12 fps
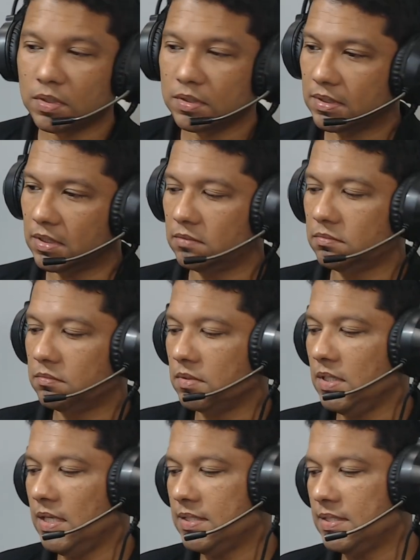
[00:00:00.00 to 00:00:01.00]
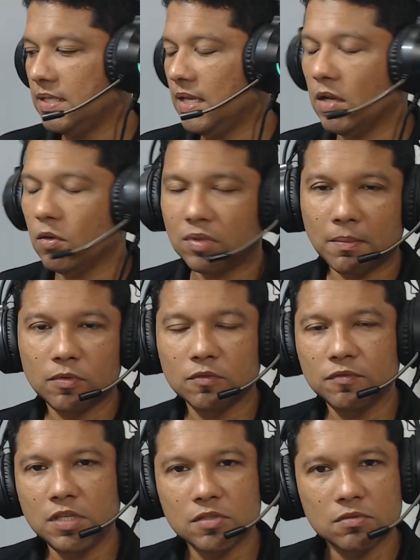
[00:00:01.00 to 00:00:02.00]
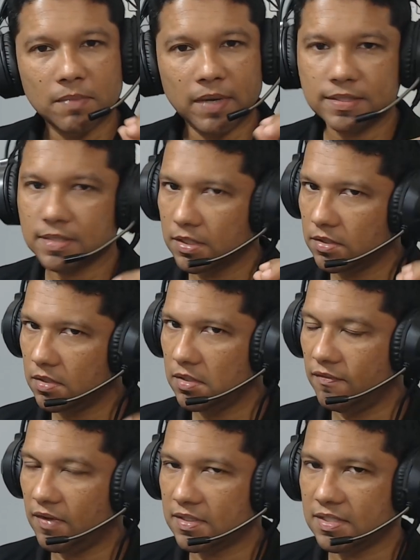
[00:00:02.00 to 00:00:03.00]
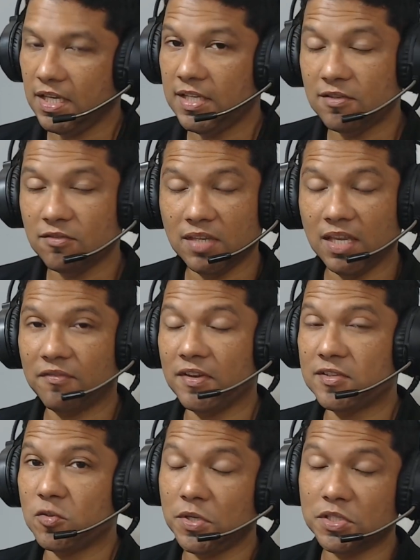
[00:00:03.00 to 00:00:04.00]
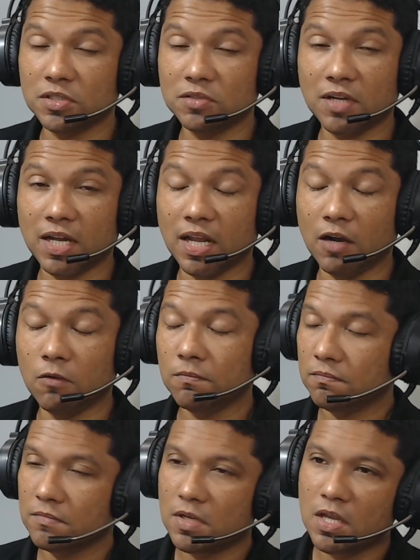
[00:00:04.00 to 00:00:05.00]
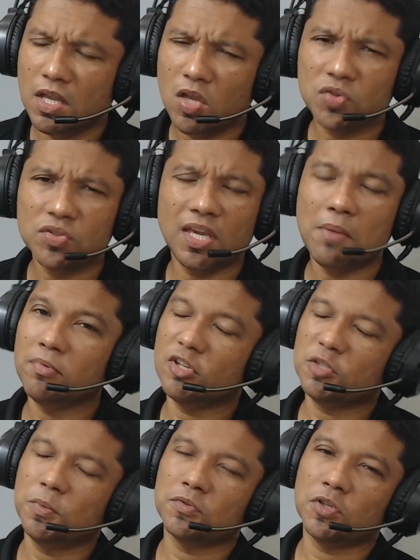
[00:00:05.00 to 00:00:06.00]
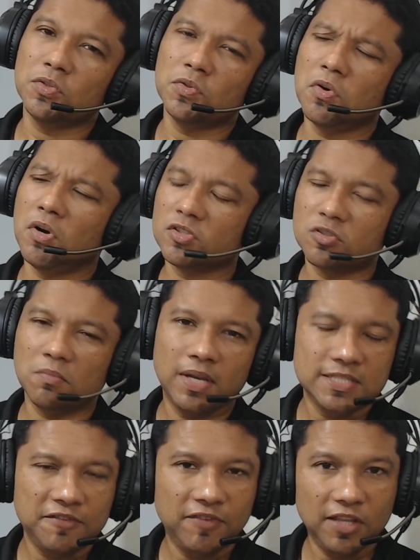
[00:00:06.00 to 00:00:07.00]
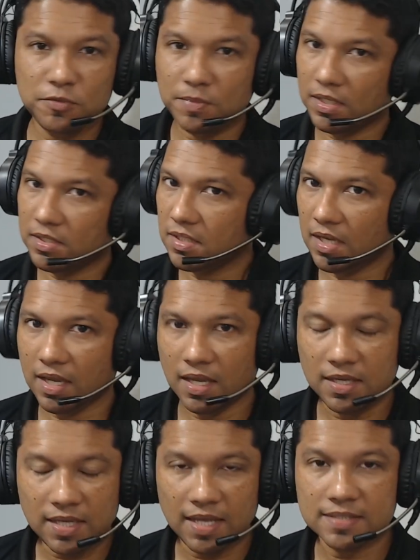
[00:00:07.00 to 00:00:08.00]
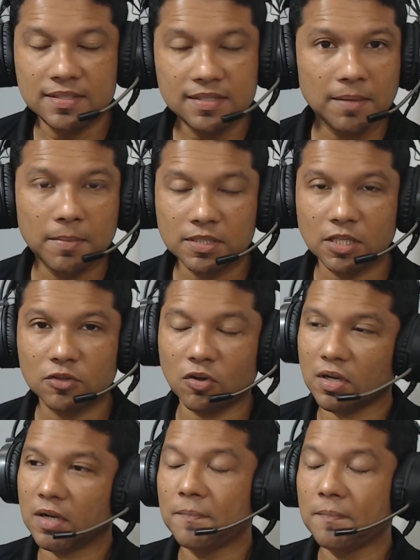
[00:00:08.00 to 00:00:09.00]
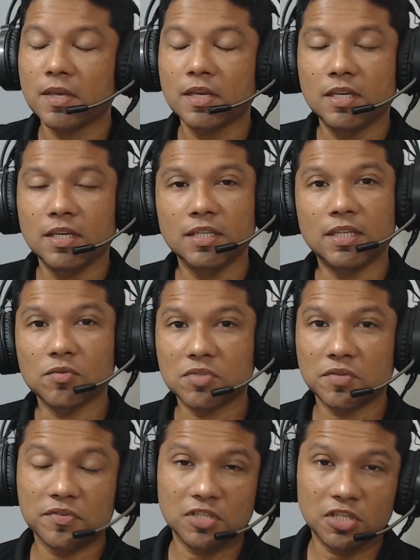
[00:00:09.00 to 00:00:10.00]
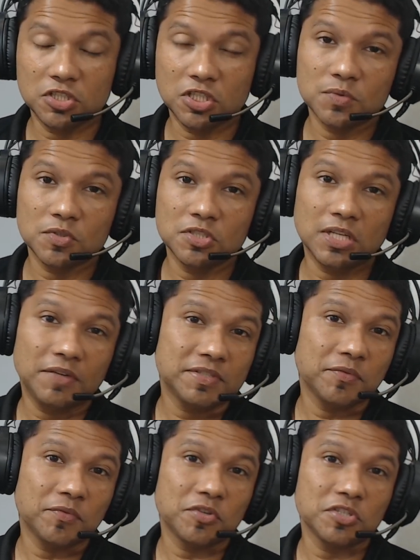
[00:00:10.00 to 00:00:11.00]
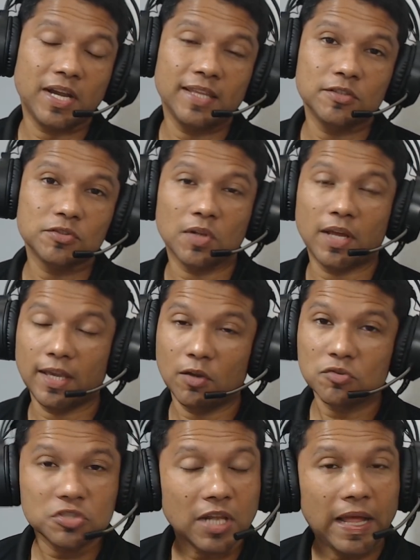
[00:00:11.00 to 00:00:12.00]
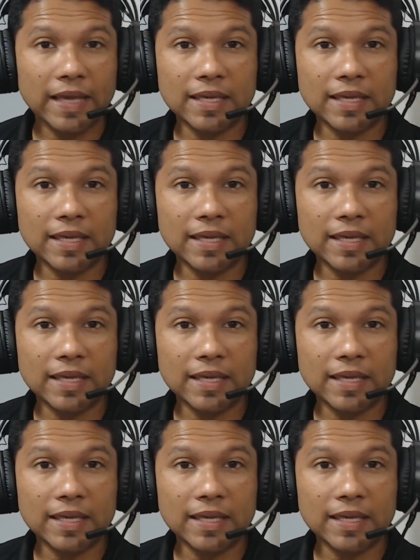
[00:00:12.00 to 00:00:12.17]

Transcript: Então, esse é o tema do vídeo, mas antes de fazer isso, tem que fazer o mexendo do canal. Eu sei que muitas pessoas não gostam, mas infelizmente é, é assim que a banda toca. Então, se você não é inscrito, se inscreva. Se você já é, deixa o like ou dislike.